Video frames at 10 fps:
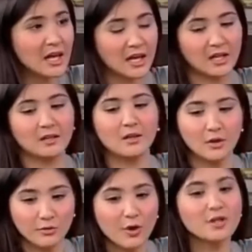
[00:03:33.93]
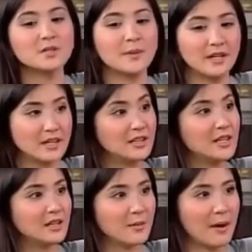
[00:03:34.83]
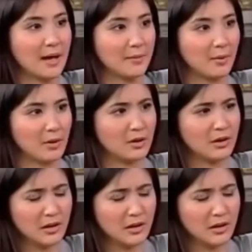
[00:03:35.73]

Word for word: and of course, by reading the Bible,